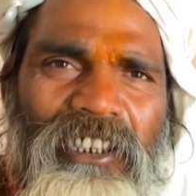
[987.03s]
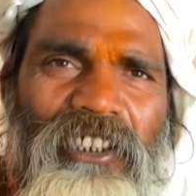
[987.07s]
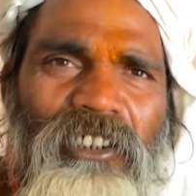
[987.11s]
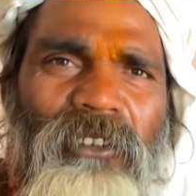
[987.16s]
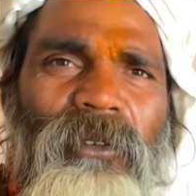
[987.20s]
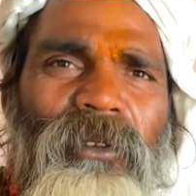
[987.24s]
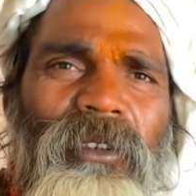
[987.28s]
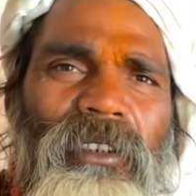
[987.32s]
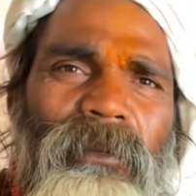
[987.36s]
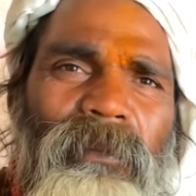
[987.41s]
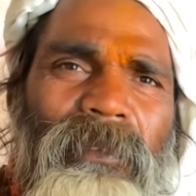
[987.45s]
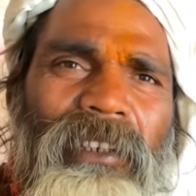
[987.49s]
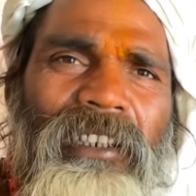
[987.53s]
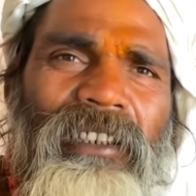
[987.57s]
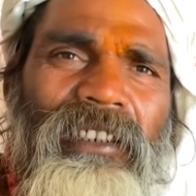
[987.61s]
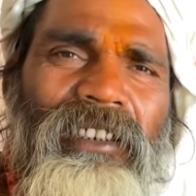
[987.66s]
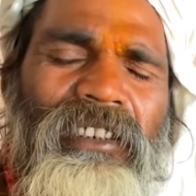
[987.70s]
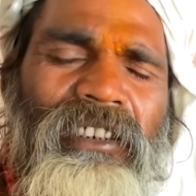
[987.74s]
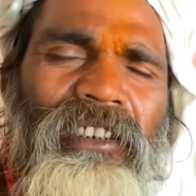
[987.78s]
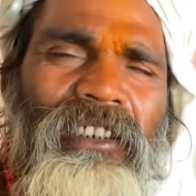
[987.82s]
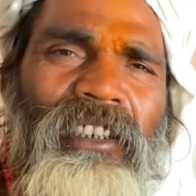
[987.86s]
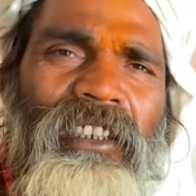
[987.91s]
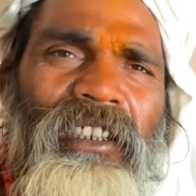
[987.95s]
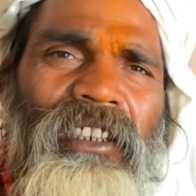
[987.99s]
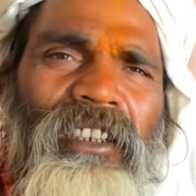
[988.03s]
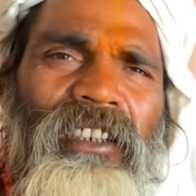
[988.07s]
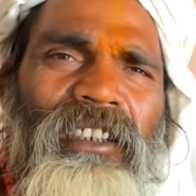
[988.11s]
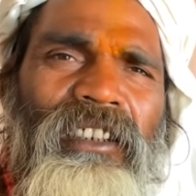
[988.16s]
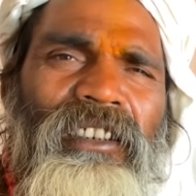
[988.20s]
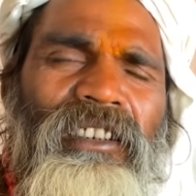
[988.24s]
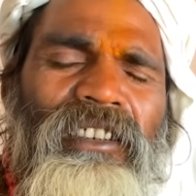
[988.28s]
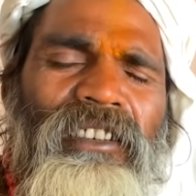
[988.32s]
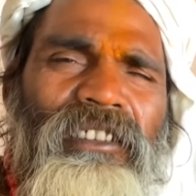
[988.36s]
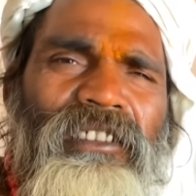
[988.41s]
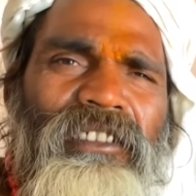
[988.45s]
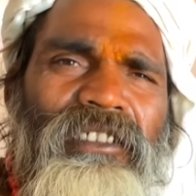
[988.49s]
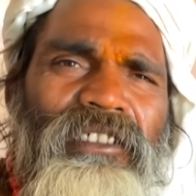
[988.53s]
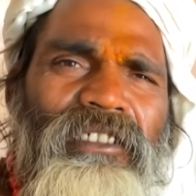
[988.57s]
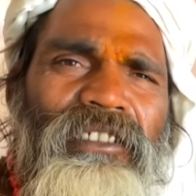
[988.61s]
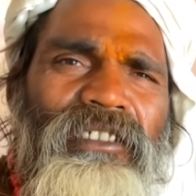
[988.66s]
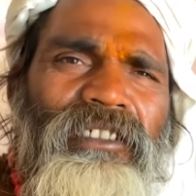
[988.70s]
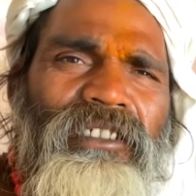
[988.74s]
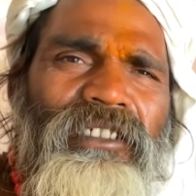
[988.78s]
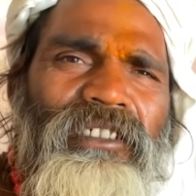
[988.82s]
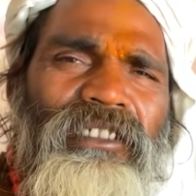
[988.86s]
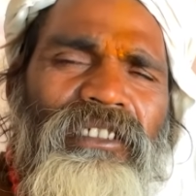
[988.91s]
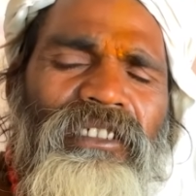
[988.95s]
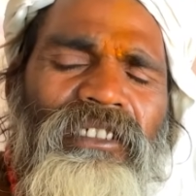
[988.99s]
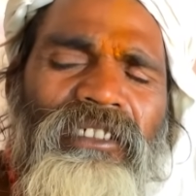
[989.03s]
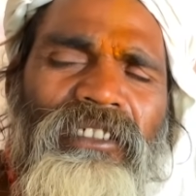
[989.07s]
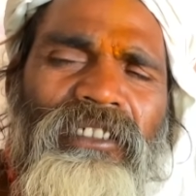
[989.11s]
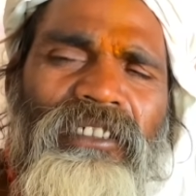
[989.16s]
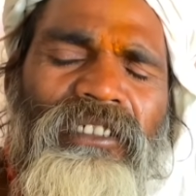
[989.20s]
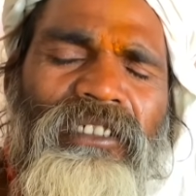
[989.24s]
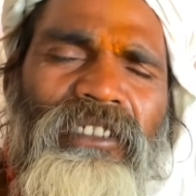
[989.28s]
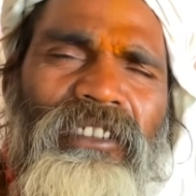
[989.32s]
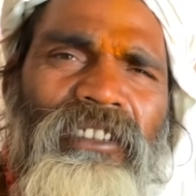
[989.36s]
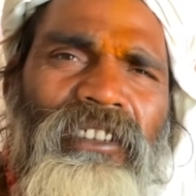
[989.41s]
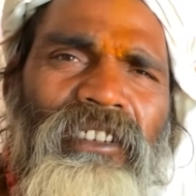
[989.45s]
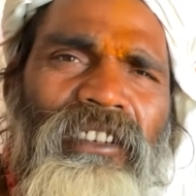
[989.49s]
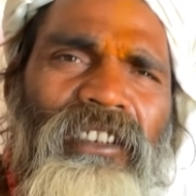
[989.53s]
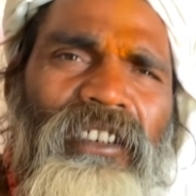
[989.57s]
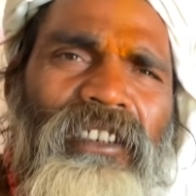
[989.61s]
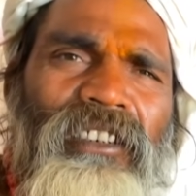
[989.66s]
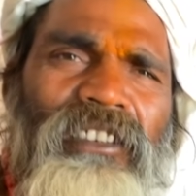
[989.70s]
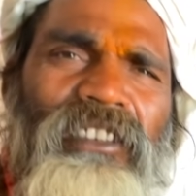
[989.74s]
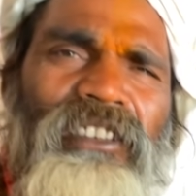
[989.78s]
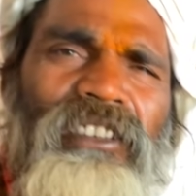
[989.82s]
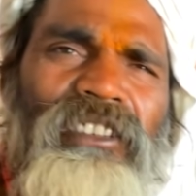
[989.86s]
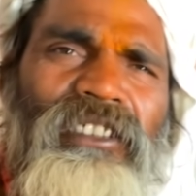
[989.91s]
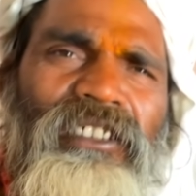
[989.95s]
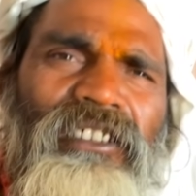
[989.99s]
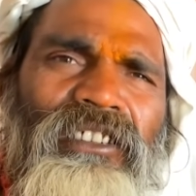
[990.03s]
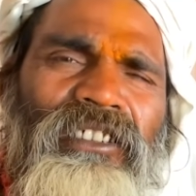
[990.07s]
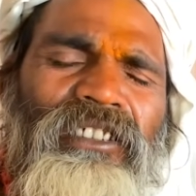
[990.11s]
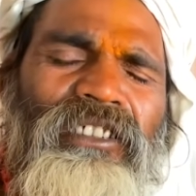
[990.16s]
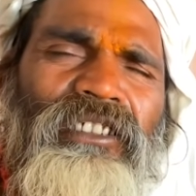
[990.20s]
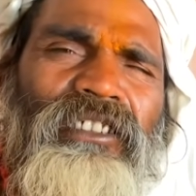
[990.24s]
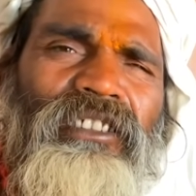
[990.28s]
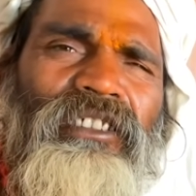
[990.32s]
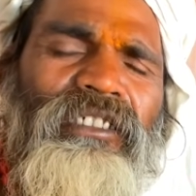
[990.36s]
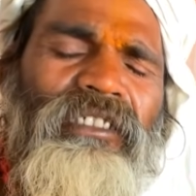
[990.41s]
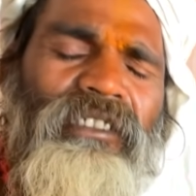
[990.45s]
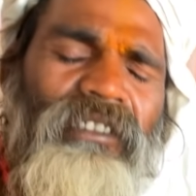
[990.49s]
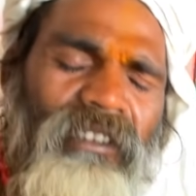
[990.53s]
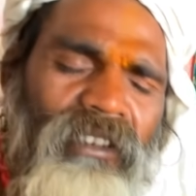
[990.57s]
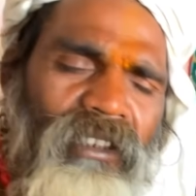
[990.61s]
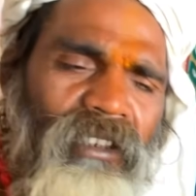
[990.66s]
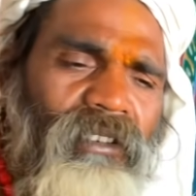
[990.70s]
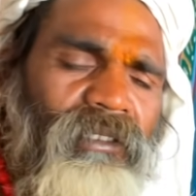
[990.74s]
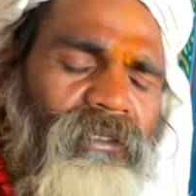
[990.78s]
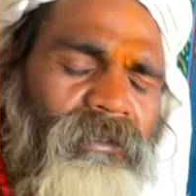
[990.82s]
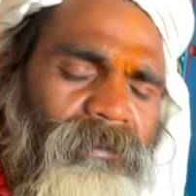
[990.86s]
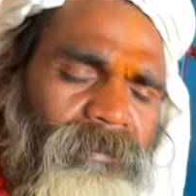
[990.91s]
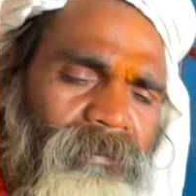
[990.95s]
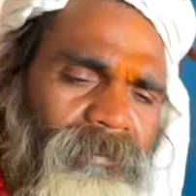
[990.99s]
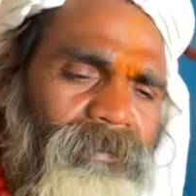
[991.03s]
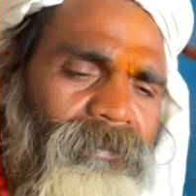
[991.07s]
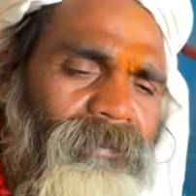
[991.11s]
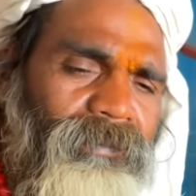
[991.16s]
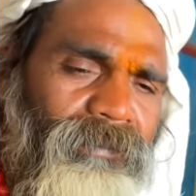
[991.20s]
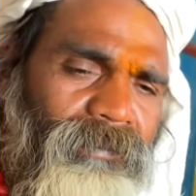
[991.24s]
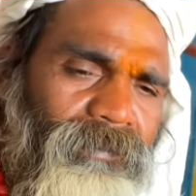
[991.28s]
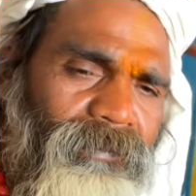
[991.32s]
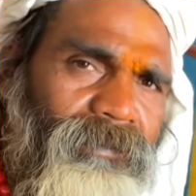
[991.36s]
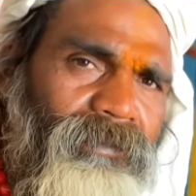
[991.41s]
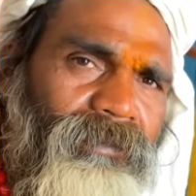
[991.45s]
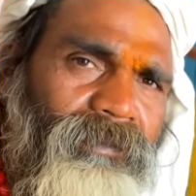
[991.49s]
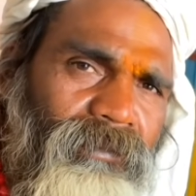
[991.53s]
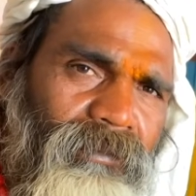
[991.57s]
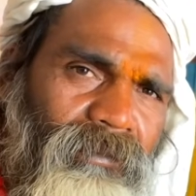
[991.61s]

की गोद में मैया की गोद कहा भी जाता है कि देवी देवता भी